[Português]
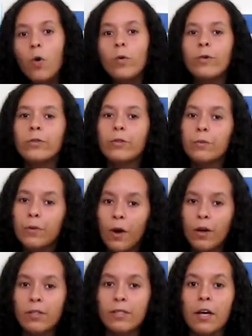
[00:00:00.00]
O Outubro
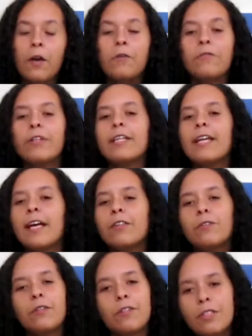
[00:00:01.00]
Rosa foi
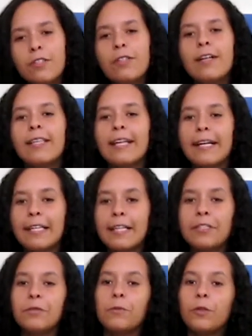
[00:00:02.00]
criado no início da
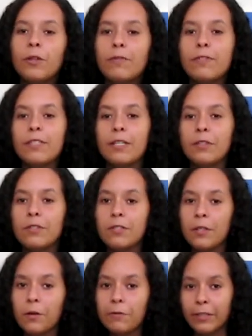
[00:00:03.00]
década de
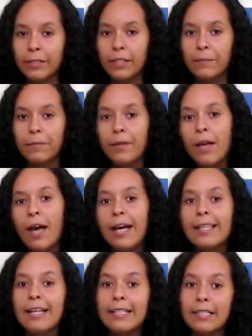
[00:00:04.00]
1990.
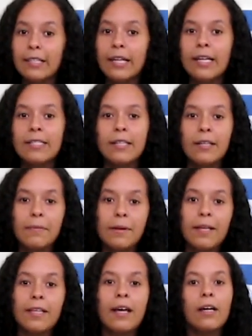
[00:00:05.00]
A data é
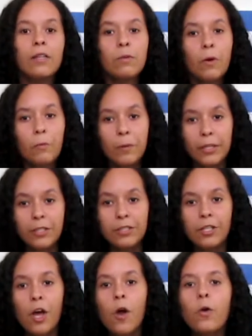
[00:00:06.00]
celebrada
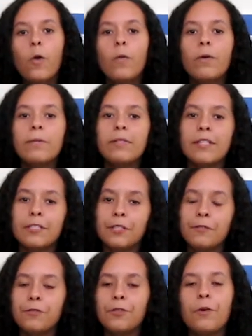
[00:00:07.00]
anualmente com o
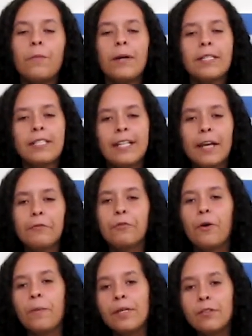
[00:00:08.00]
objetivo de compartilhar
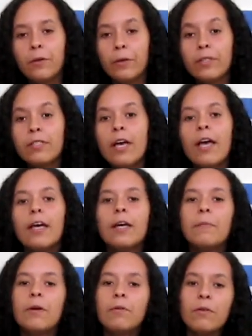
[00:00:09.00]
informações
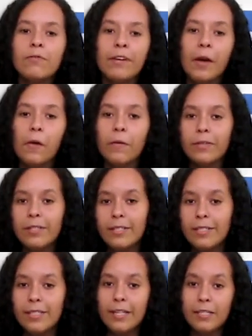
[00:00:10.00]
e promover a
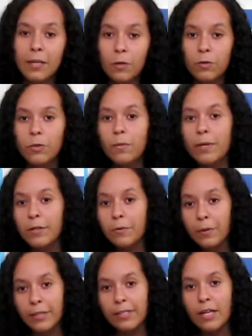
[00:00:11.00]
conscientização sobre a
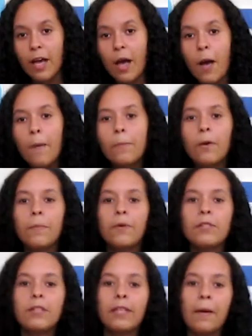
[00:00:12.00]
doença,
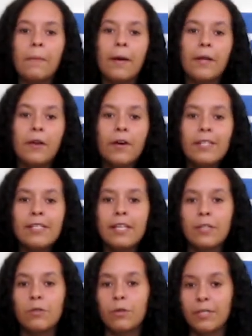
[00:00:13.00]
proporcionar maior
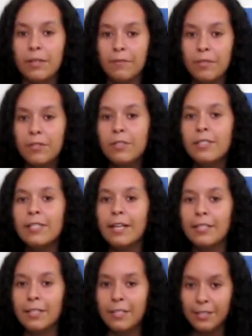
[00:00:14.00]
acesso aos serviços
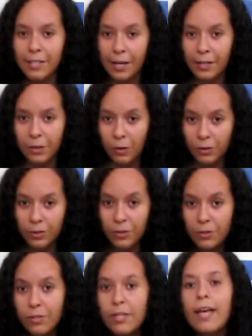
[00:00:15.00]
e
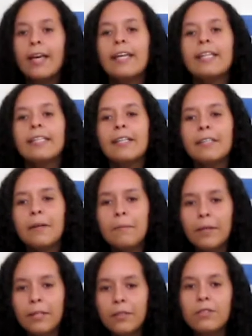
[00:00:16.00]
diagnósticos e
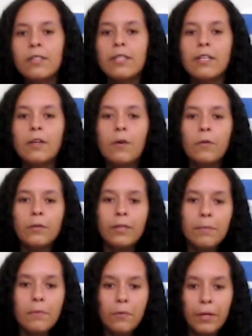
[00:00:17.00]
tratamentos e
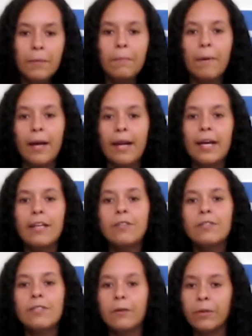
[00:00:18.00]
contribuir para a
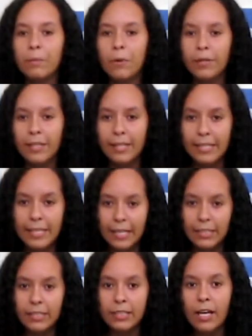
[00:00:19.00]
redução da
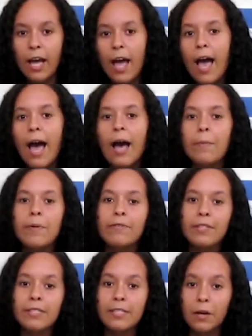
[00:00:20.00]
mortalidade. A
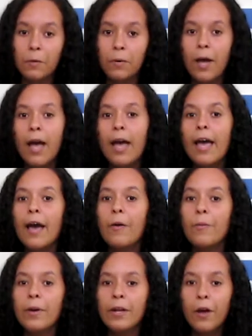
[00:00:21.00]
prevenção é
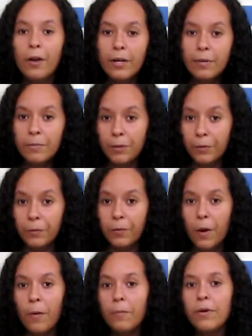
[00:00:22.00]
o melhor caminho
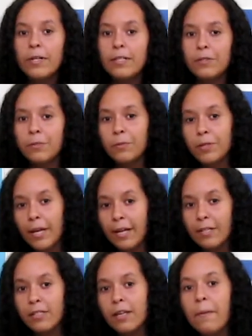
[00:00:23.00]
por isso,
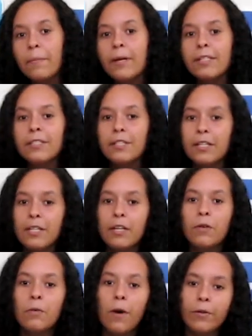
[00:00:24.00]
mulheres,
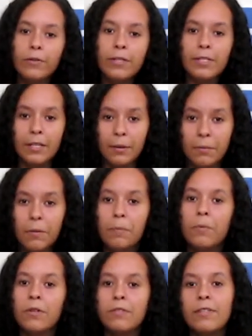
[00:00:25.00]
pratiquem o autoexame,
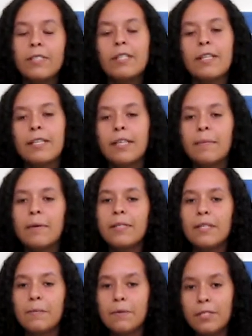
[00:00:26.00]
pois facilita a
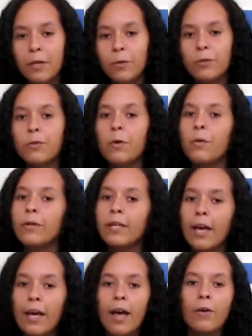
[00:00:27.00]
percepção de
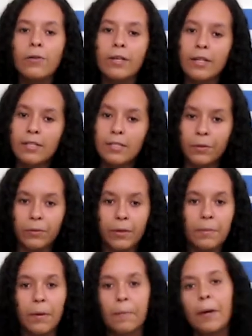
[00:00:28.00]
qualquer alteração
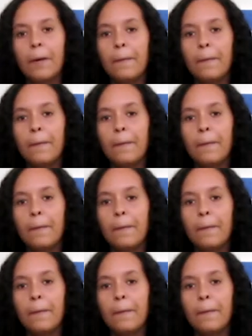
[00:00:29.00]
na mama.